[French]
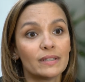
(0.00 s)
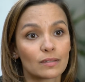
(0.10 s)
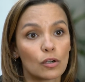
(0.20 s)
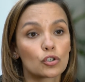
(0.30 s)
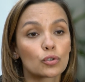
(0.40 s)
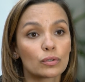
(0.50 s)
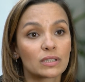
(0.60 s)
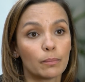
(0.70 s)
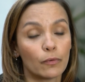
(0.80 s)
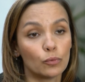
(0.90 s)
des seules choses
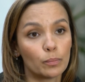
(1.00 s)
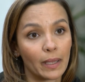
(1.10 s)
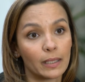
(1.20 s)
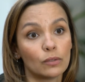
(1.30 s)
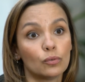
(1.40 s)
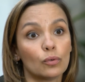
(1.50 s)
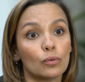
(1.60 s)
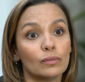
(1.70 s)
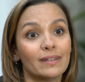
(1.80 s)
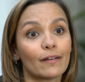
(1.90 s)
qui peuvent nous permettre
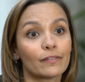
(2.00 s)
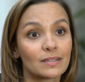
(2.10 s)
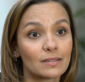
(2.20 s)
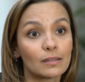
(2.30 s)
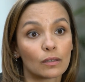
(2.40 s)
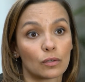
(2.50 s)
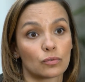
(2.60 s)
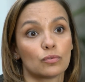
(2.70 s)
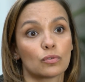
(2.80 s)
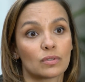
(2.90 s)
d'investir dans
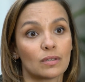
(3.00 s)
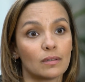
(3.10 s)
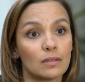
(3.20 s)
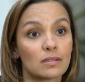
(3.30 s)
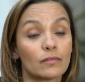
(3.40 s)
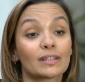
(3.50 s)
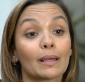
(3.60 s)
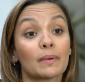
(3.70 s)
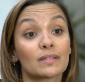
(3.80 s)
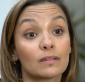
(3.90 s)
une société, c'est votre
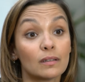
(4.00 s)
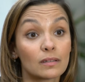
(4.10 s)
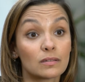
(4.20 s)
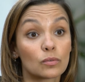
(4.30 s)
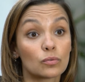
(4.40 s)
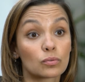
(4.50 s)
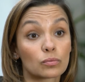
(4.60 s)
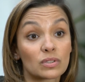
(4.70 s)
capacité d'exécution.